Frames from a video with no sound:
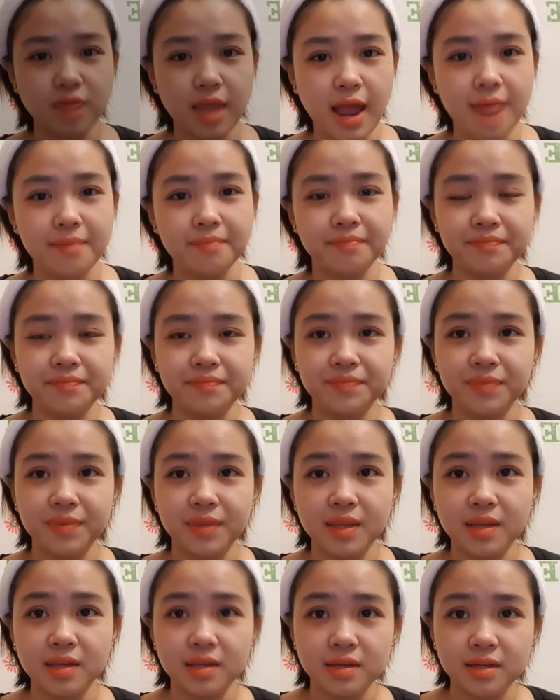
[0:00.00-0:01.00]
8
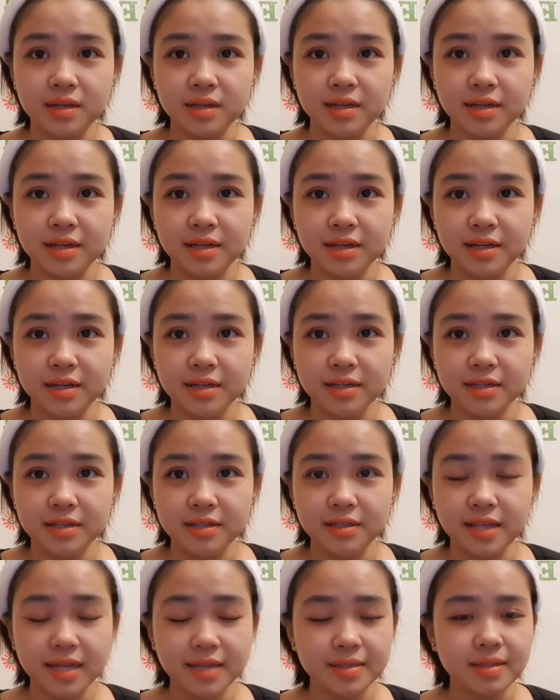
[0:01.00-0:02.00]

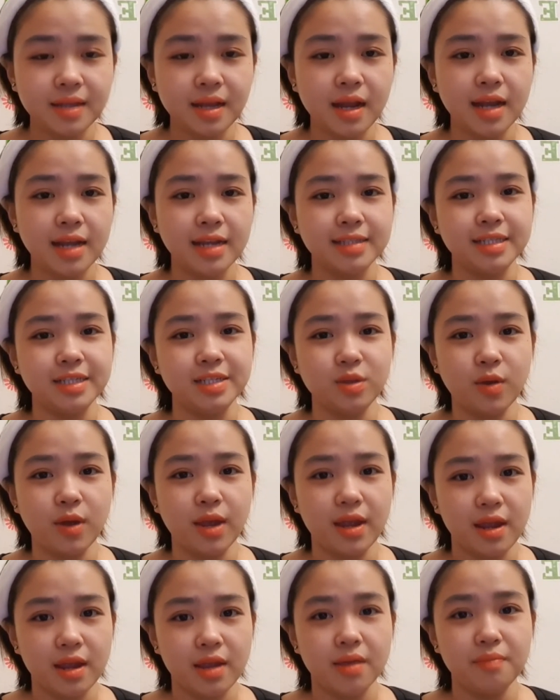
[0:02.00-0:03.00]
nhan sắc hay là trí tuệ
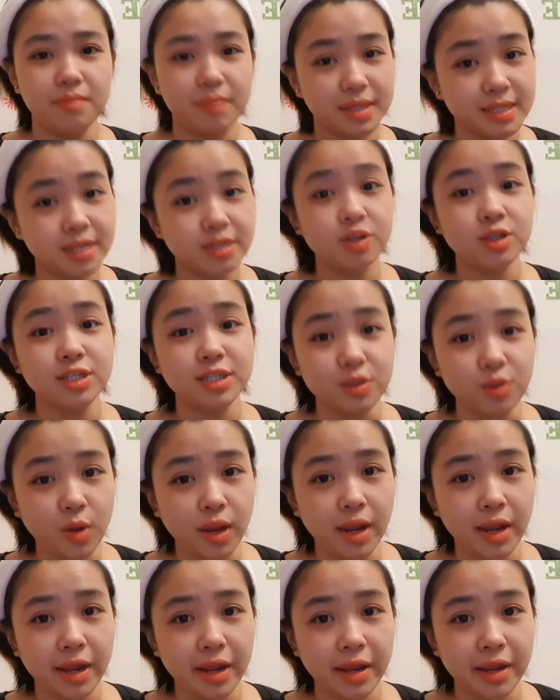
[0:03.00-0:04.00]
mình sẽ chọn trí tuệ
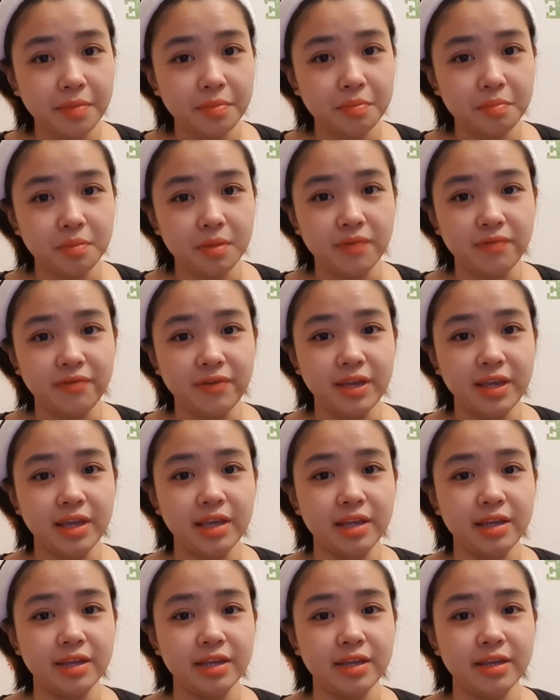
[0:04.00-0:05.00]
bởi
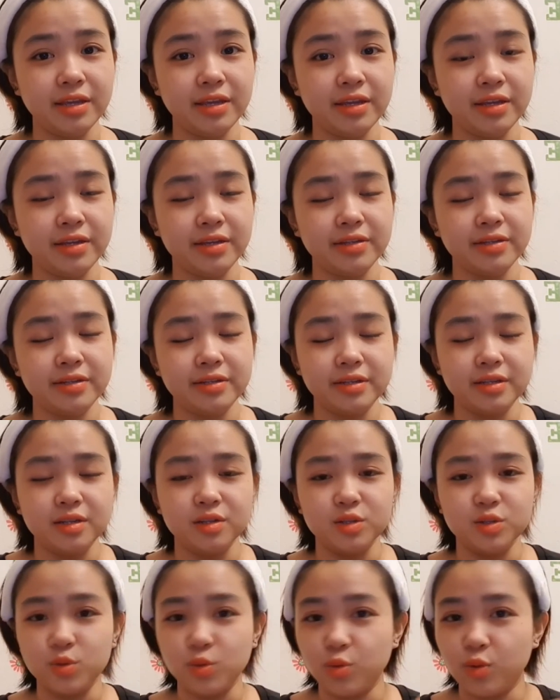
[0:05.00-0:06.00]
vì
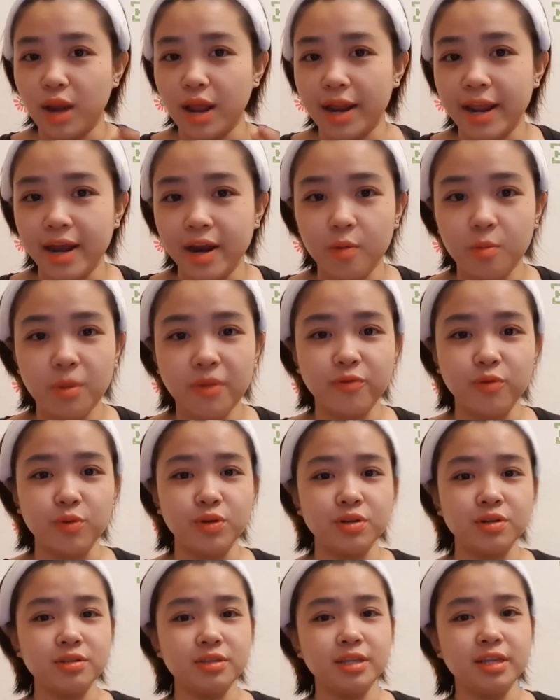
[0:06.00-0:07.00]
dù là đàn ông hay phụ
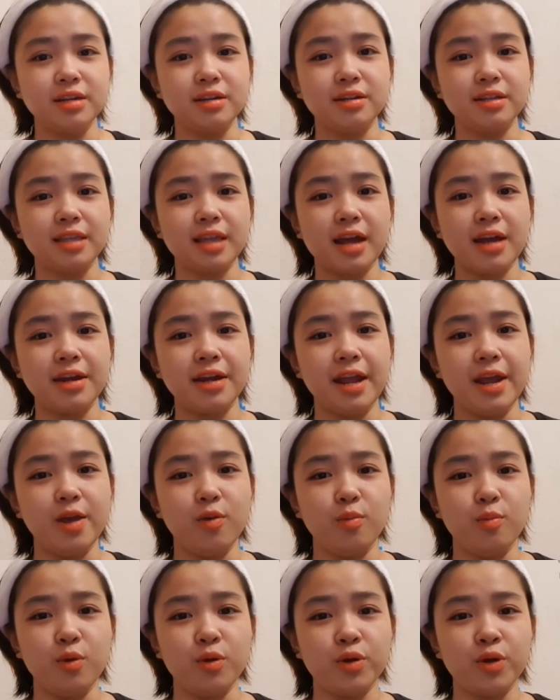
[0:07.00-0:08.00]
nữ thì người ta đều
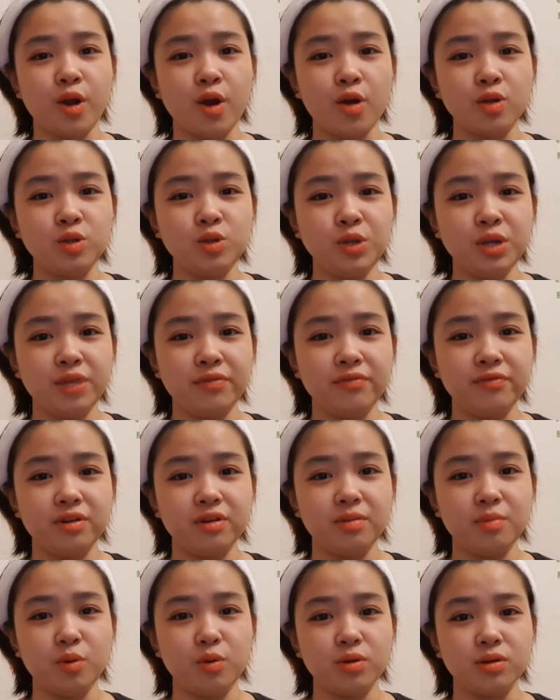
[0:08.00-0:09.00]
muốn nói chuyện
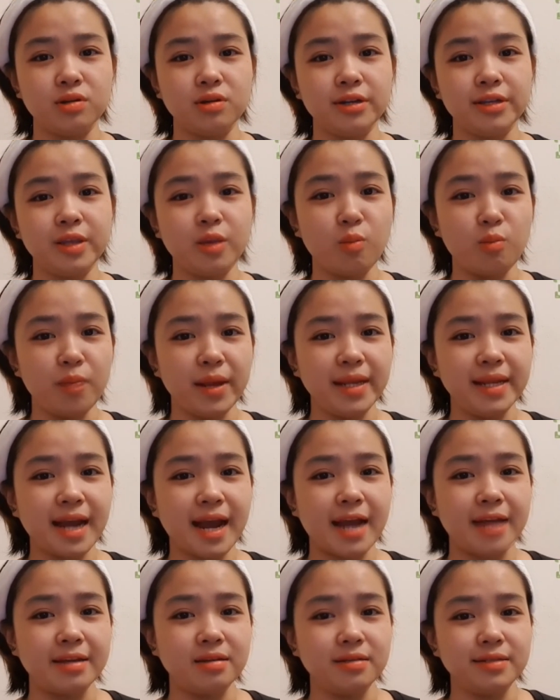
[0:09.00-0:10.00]
với một người thông minh
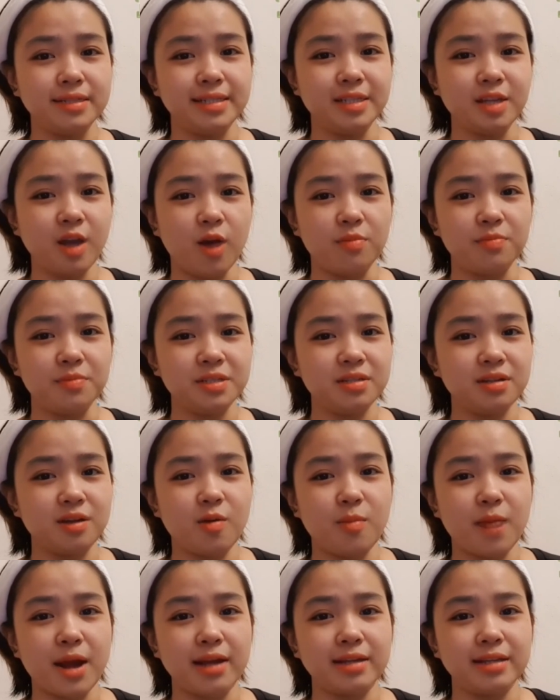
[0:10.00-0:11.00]
hài hước dí dỏm chứ
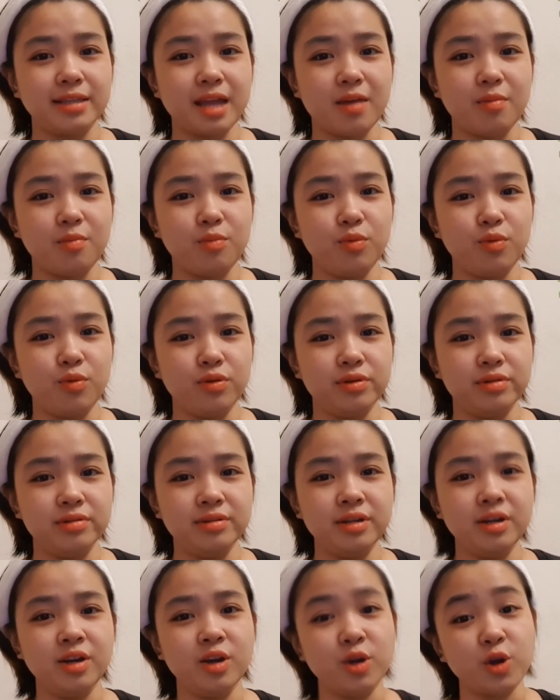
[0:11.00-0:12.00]
không ai người ta muốn
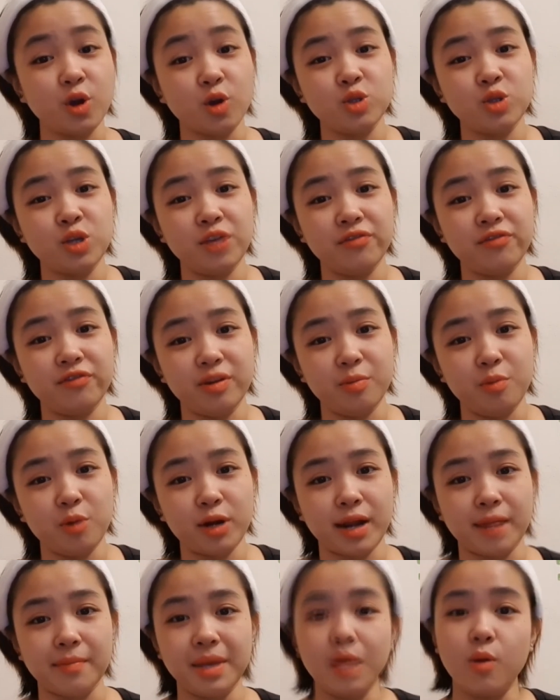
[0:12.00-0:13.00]
nói chuyện với một
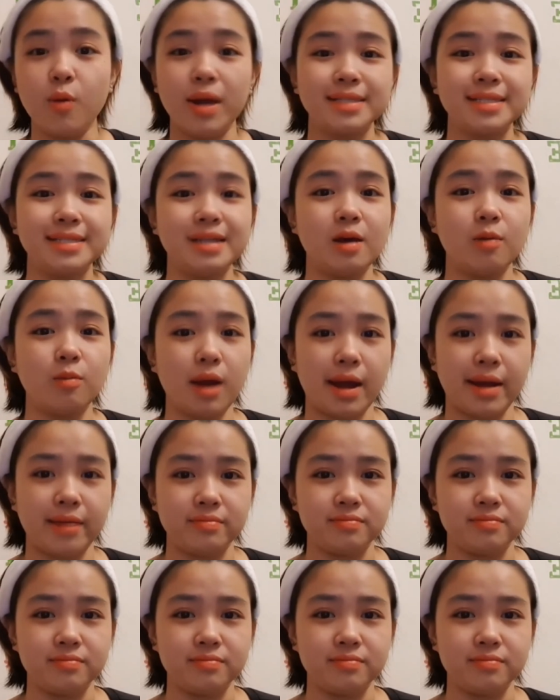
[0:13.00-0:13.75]
cái bình hoa di động cả